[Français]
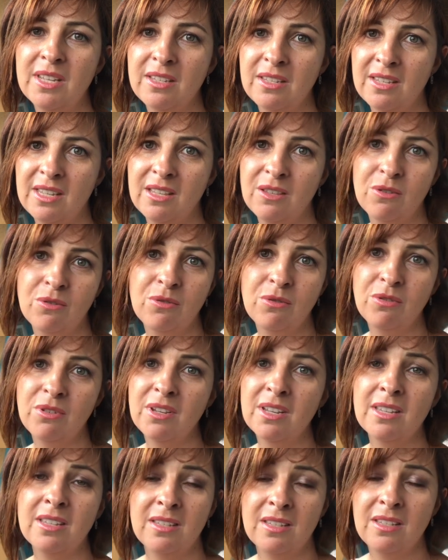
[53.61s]

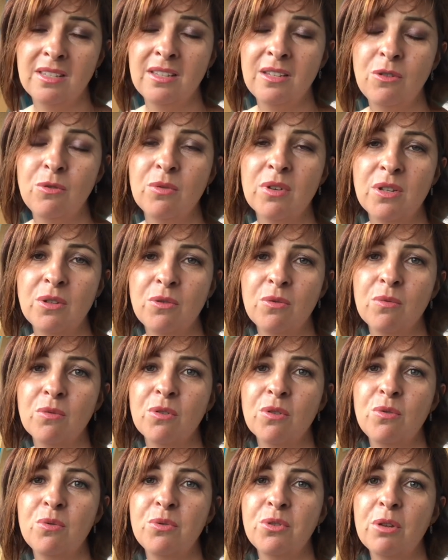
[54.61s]
ces situations que
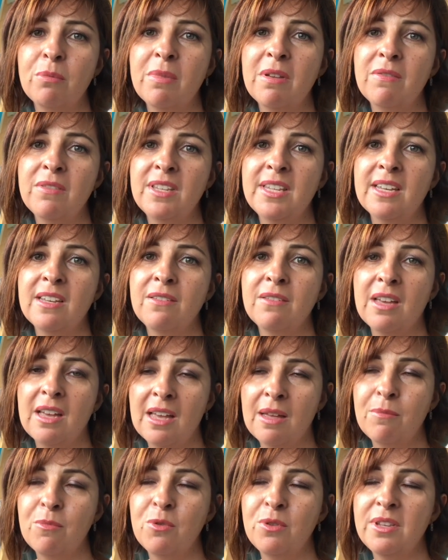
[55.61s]
nous sommes amenés à,
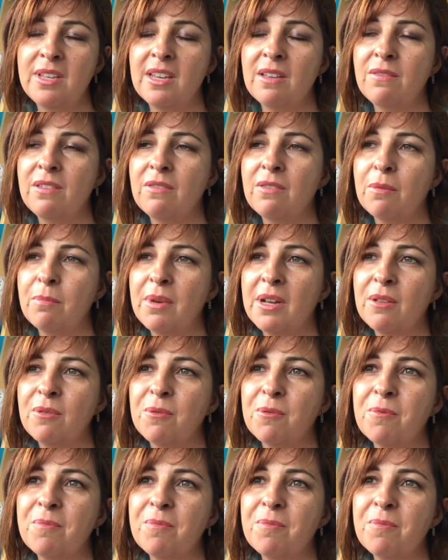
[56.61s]
amenés à vivre. Pardon